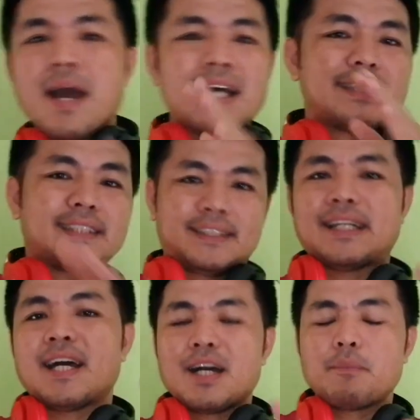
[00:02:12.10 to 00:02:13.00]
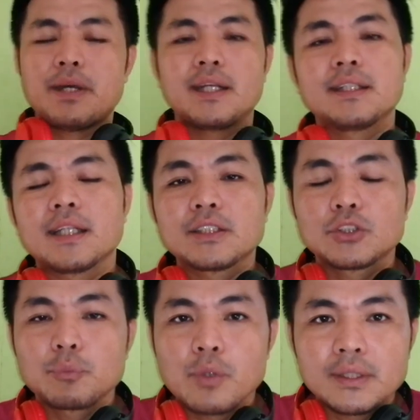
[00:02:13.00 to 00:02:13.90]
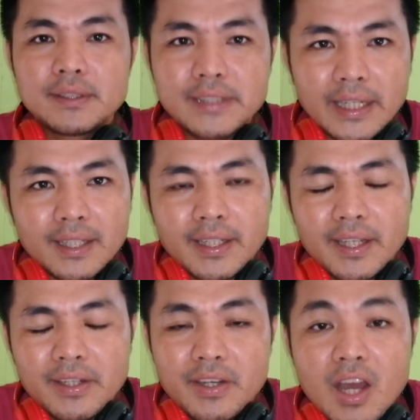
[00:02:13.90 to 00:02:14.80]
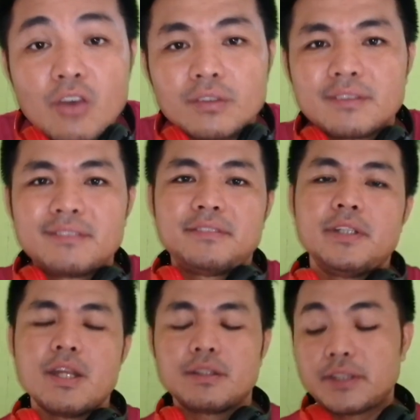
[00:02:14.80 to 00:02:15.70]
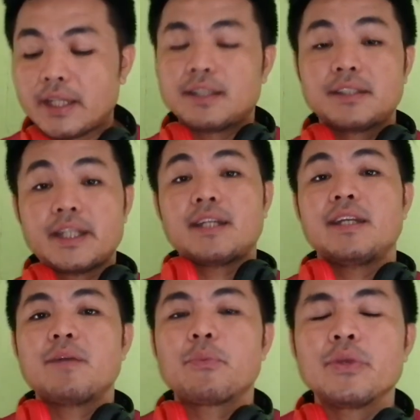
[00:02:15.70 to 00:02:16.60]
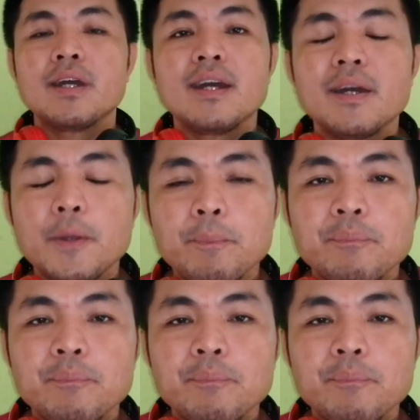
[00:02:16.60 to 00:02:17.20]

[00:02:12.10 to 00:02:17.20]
masa mari kita semua cek head out cek cek dia punya